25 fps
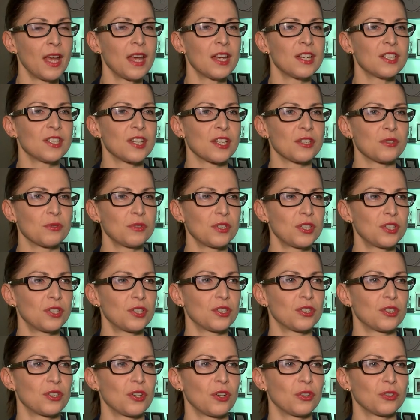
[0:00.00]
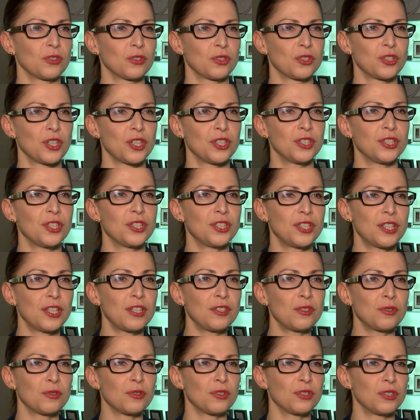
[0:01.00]
Szacuje się, że od
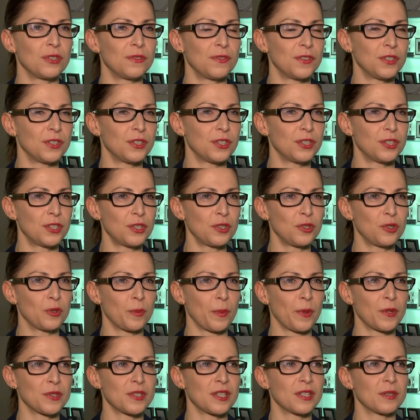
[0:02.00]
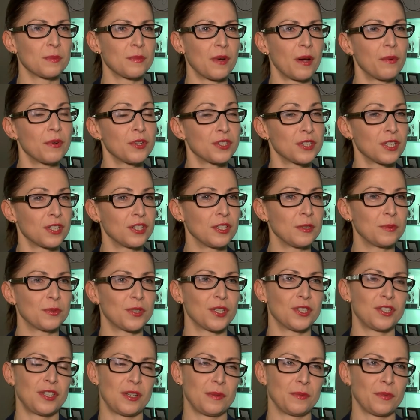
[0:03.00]
60 do 90% małych i średnich
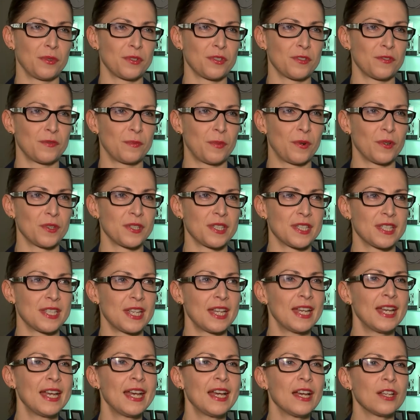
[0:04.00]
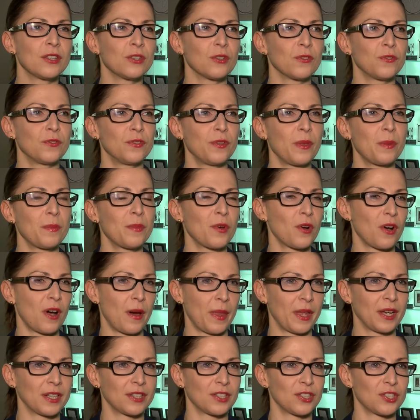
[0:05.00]
przedsiębiorstw w Polsce to firmy o
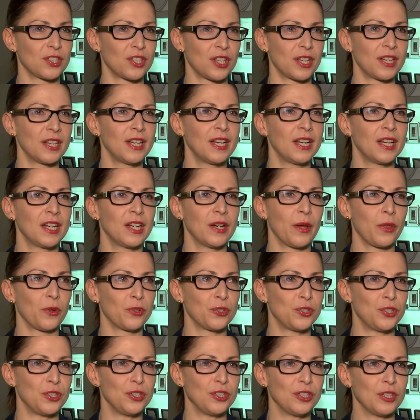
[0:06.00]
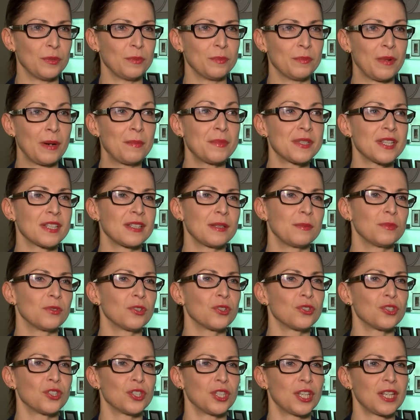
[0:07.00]
charakterze rodzinnym. Mamy zatem do
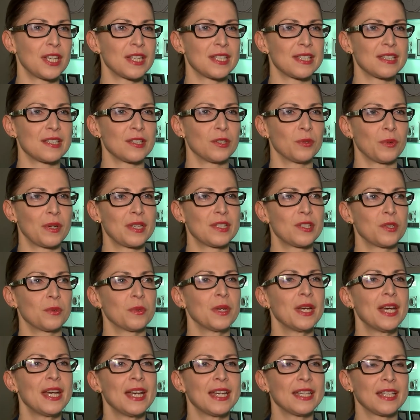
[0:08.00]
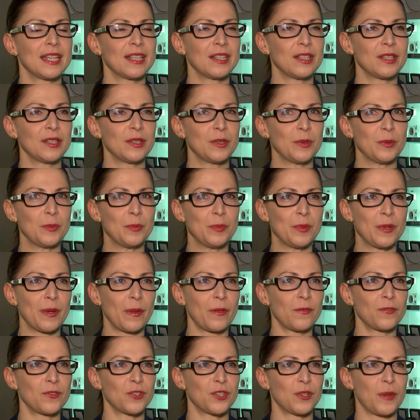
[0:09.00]
czynienia z sytuacją, kiedy
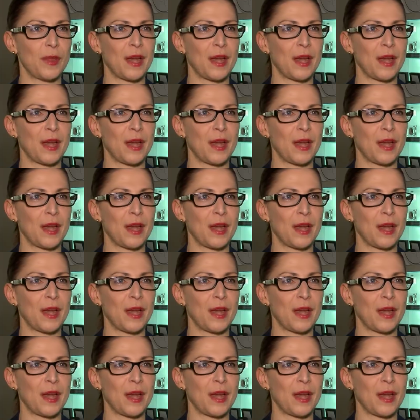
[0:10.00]
pierwszy